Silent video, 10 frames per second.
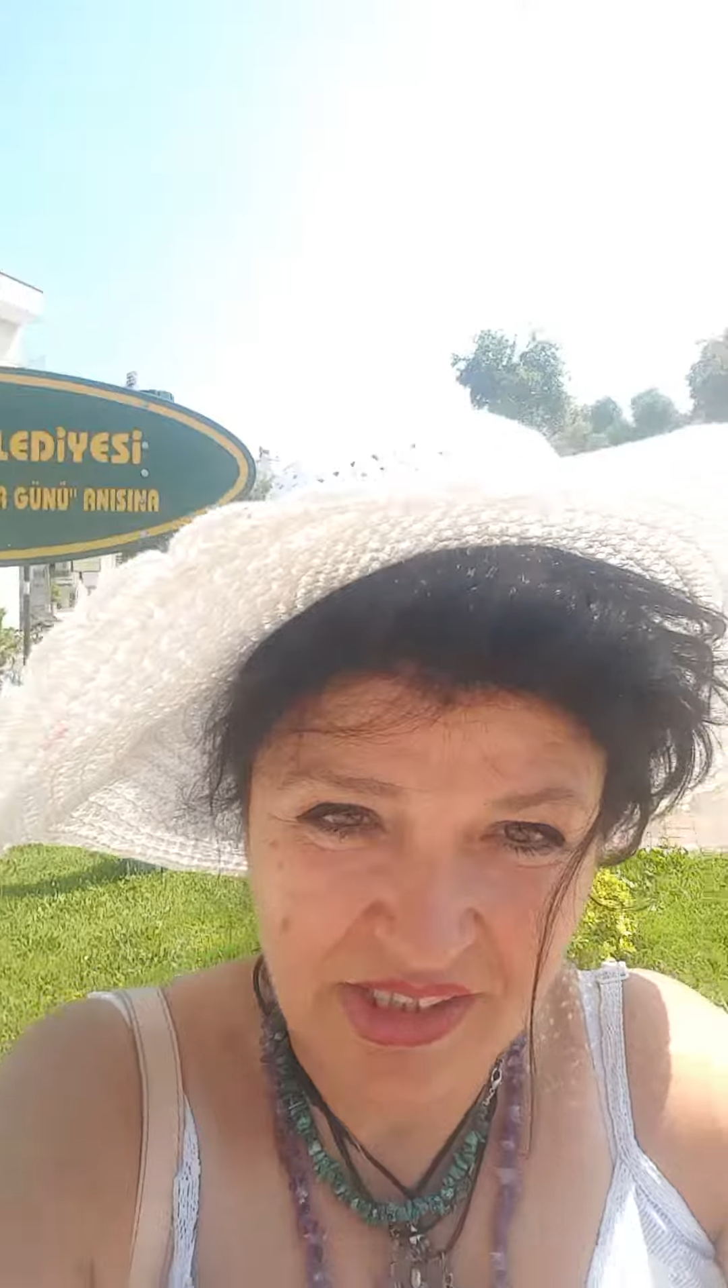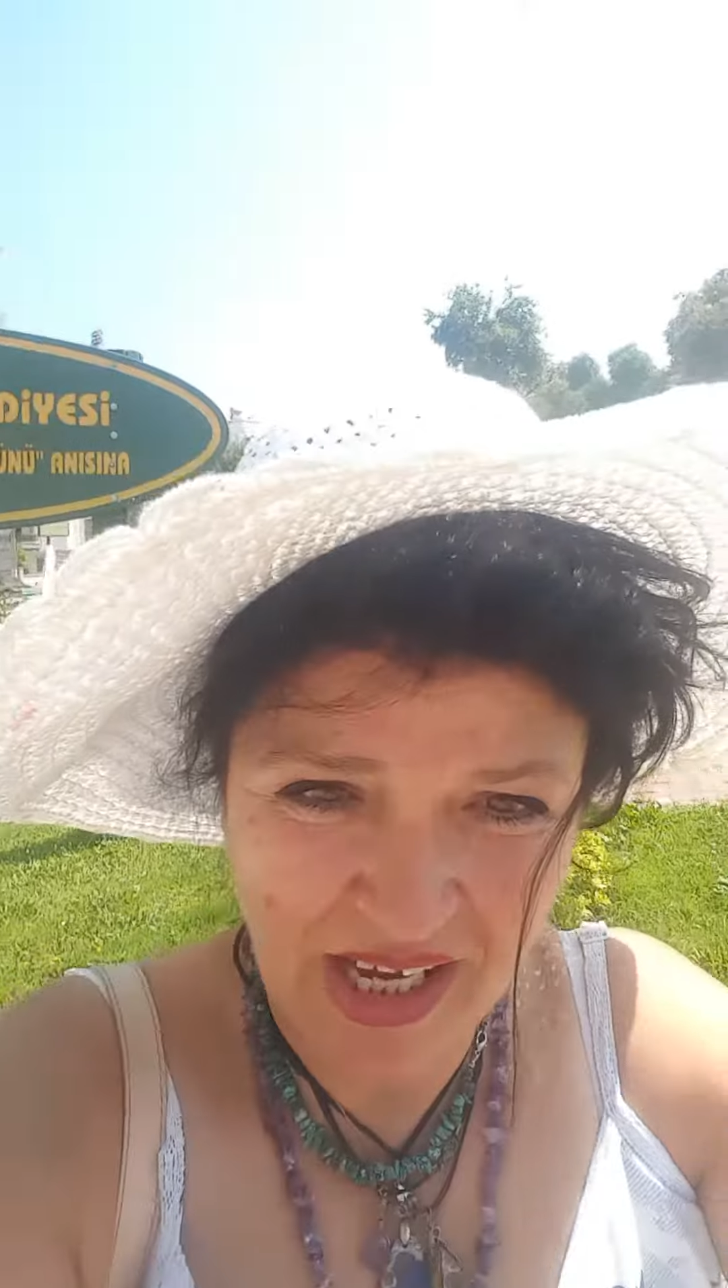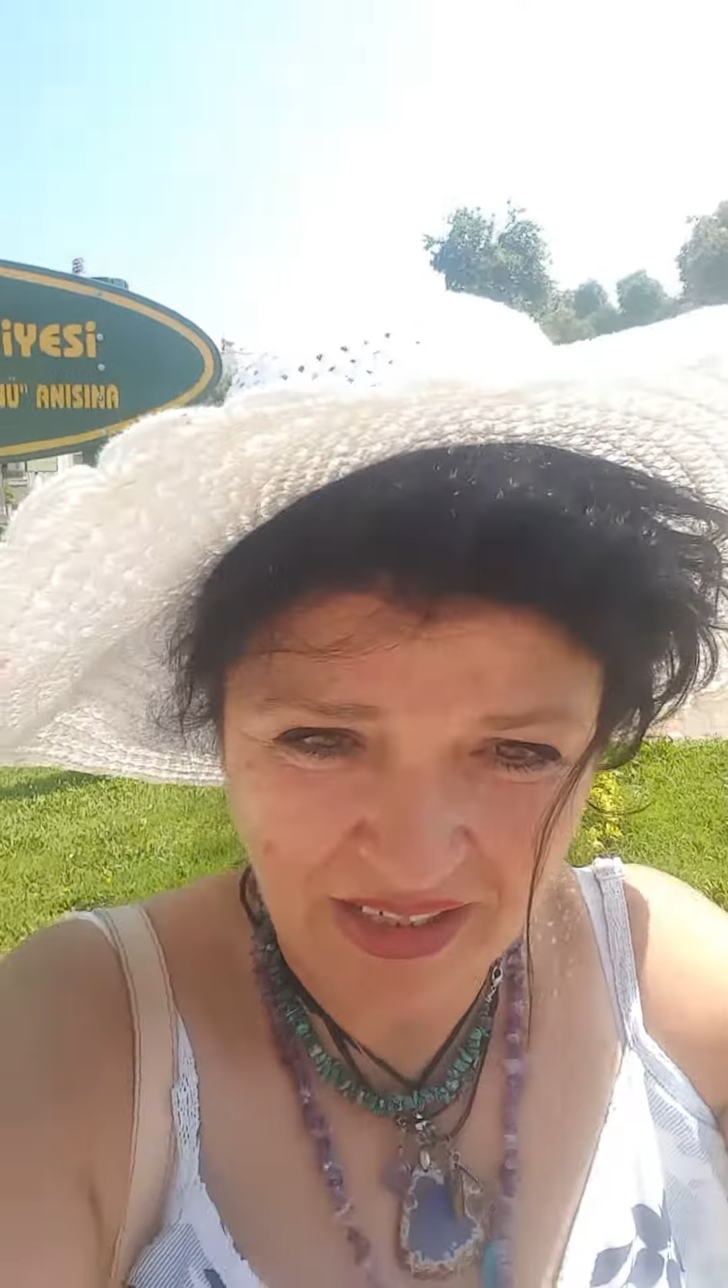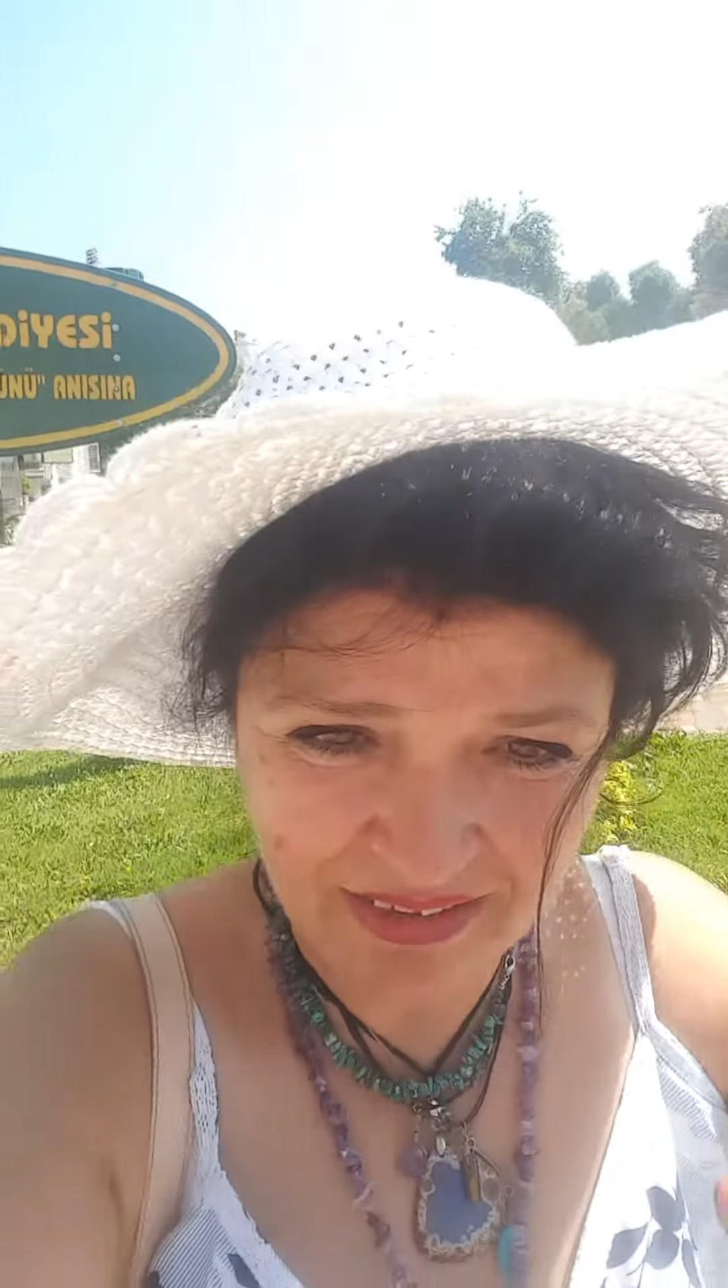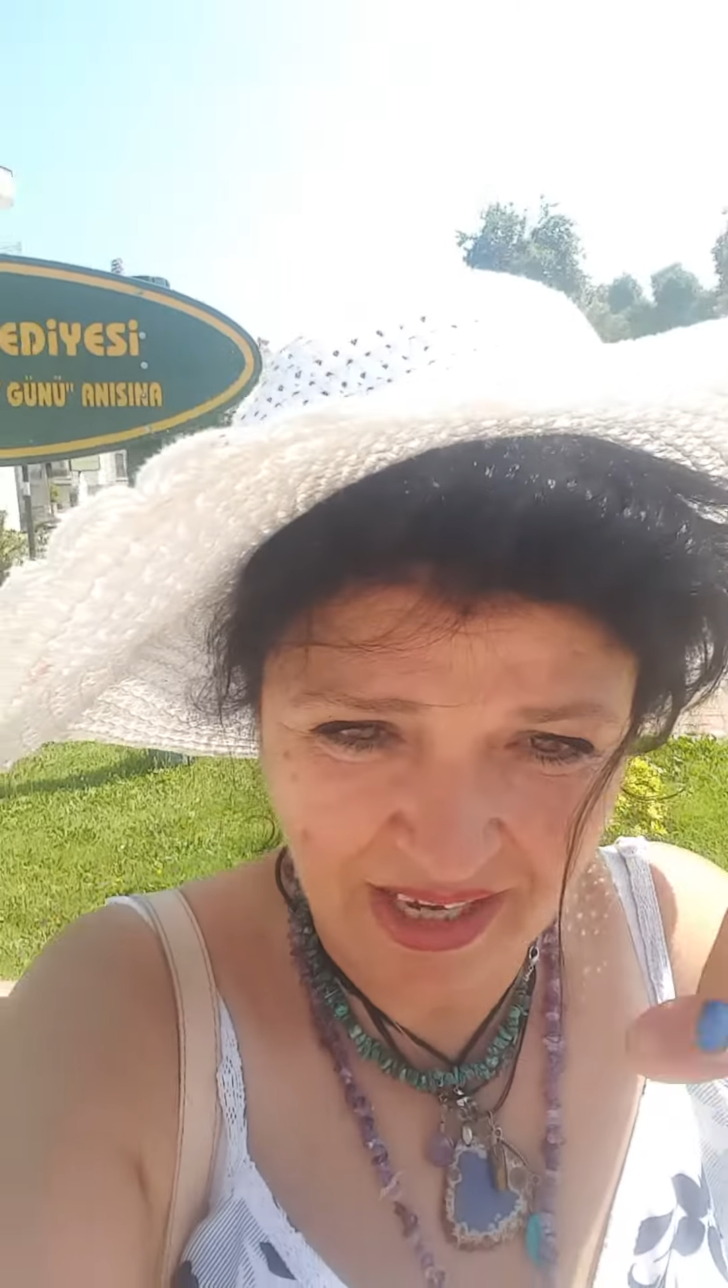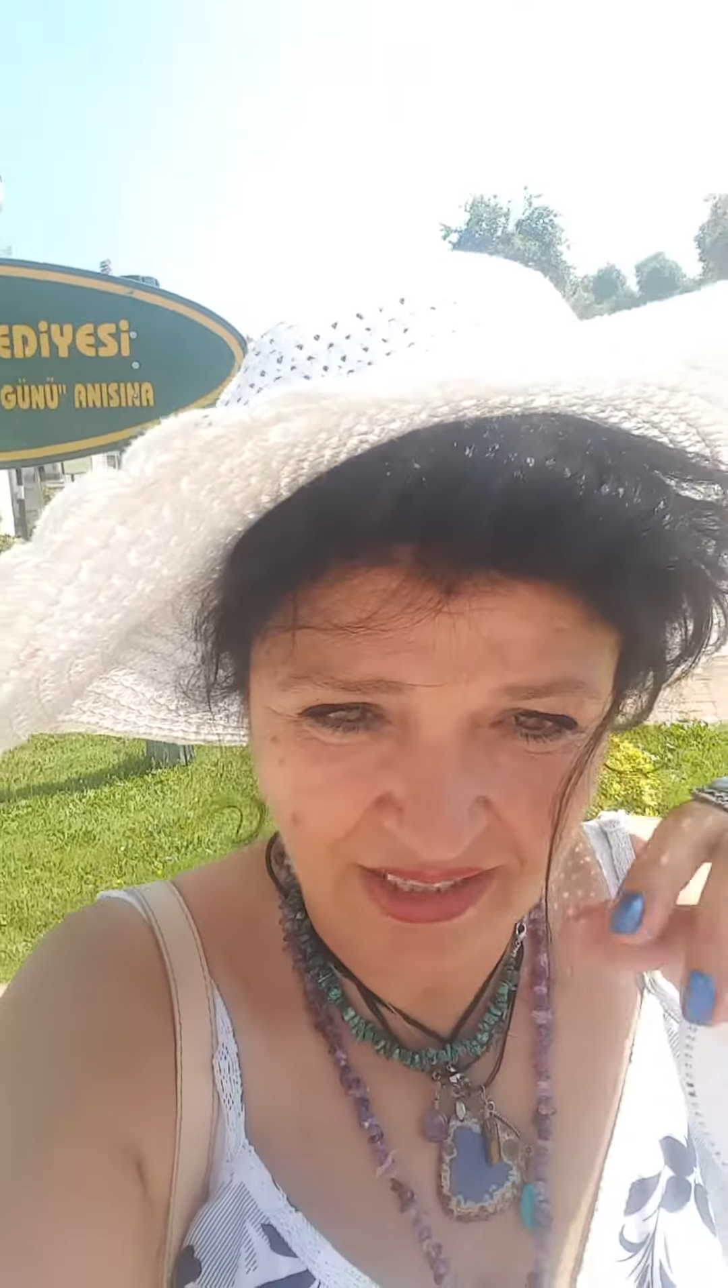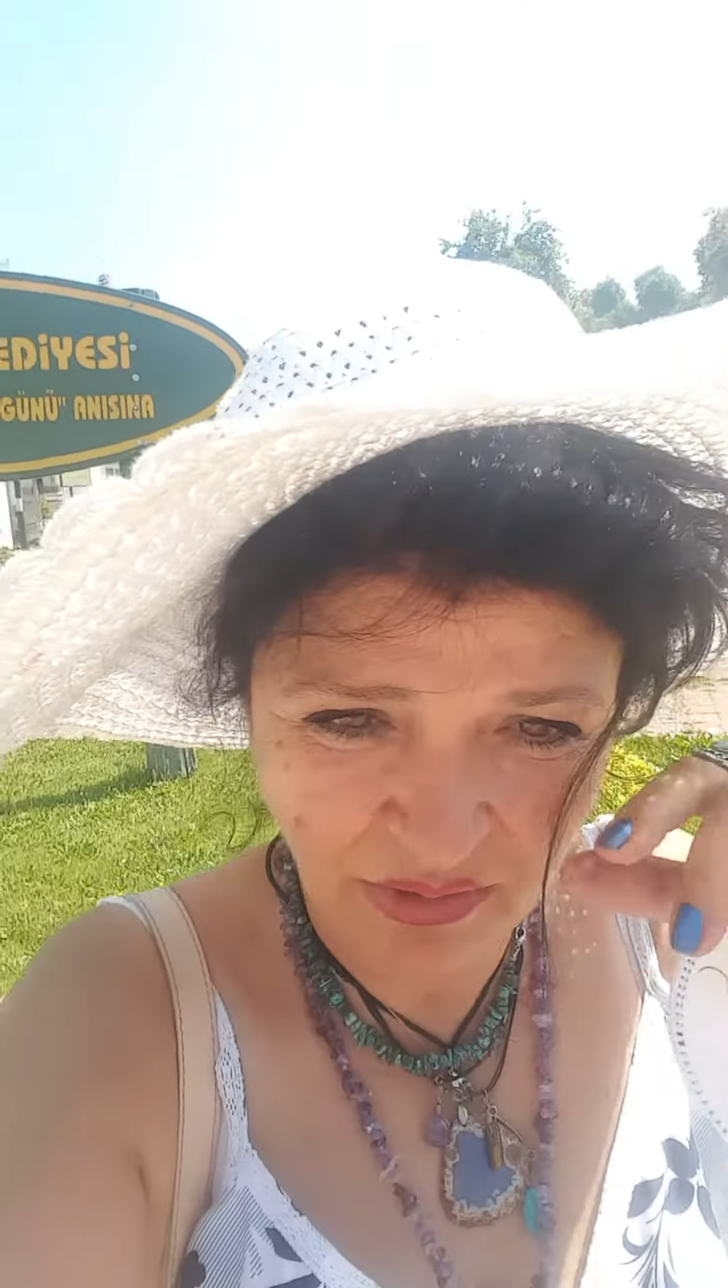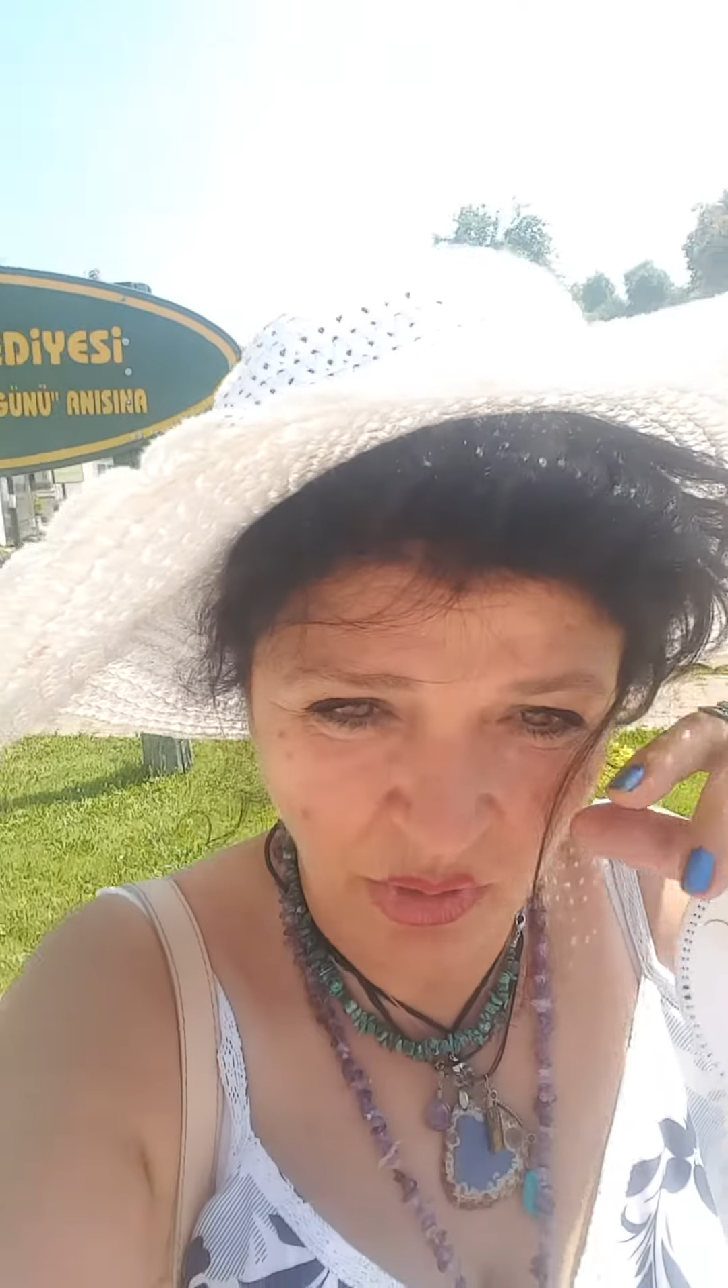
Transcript: Meraktan